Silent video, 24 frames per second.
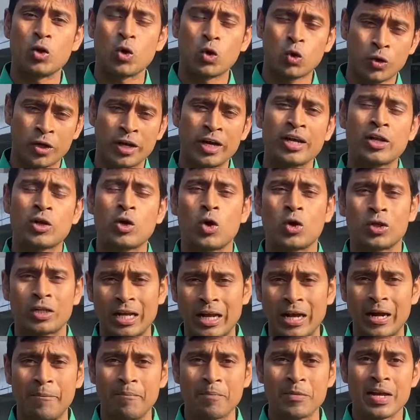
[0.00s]
লক্ষ্যের
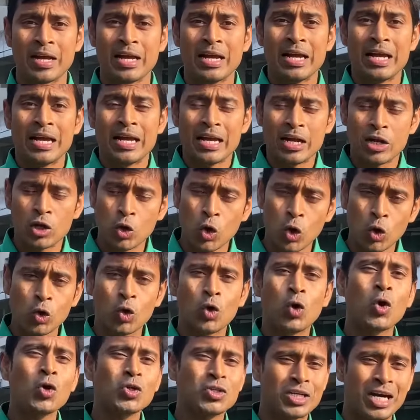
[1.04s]
কথা
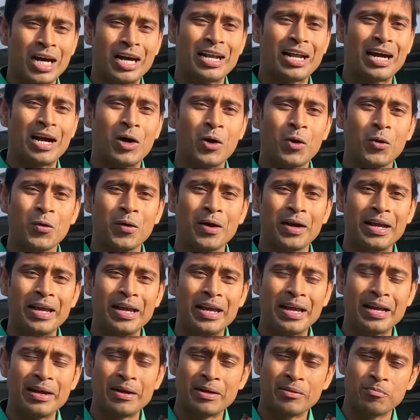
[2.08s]
লক্ষ্য ছাড়াও
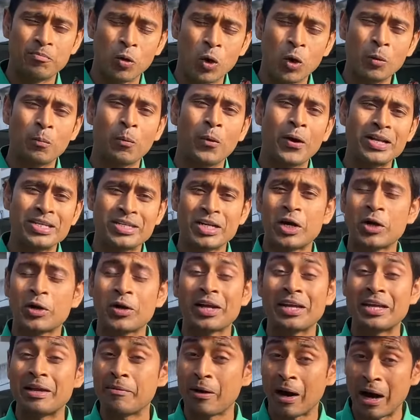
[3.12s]
বোর্ড
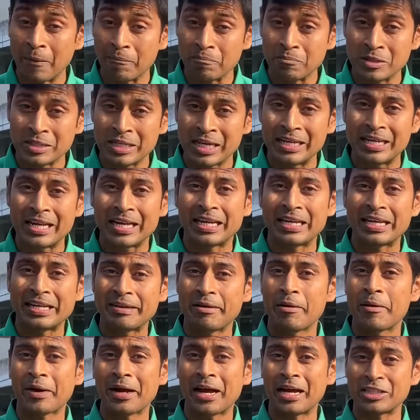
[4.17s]
পরিচালকরা কি ভাবছেন এখানে
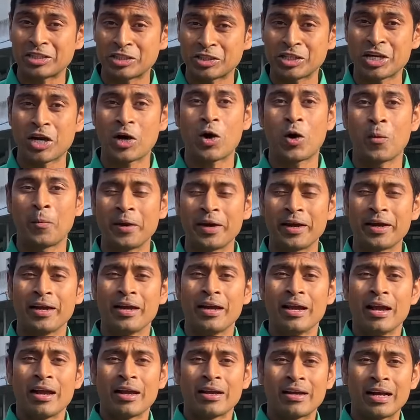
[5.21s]
কীভাবে কাজটা হবে
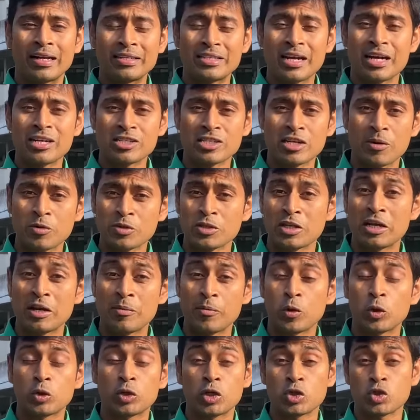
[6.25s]
গাজী আশরাফ হোসেন
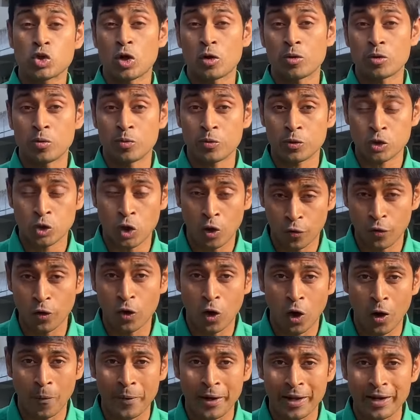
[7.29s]
লিপু কতটা
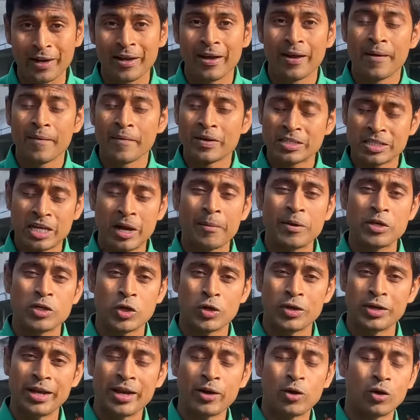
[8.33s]
সফল হবেন সে
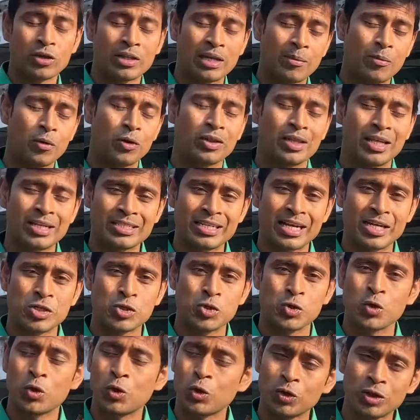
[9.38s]
বিষয় নিয়ে কথা বলতে চাই
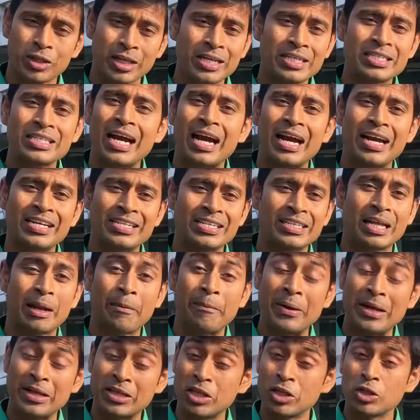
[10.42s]
শুরু করতে চাই যে
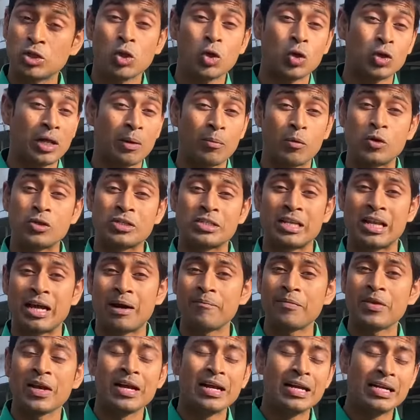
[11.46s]
তার ব্যক্তিত্ব কথা
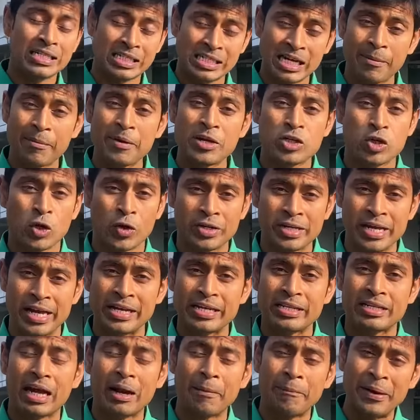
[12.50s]
বলছিলাম সে বিষয়
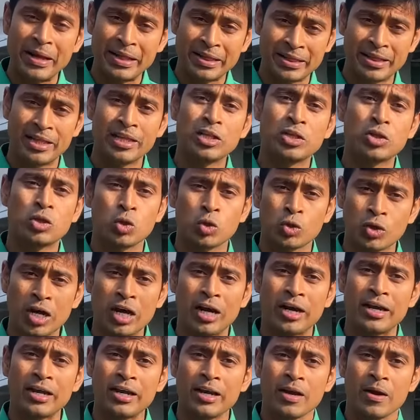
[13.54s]
নিয়েই তার
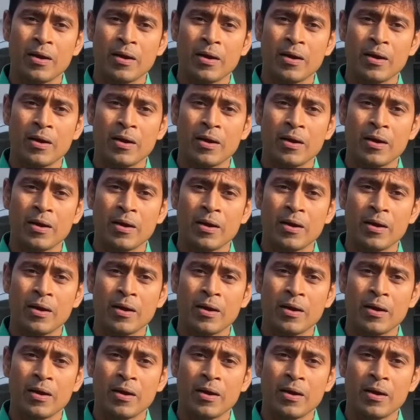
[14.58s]
ব্যক্তিত্বটাই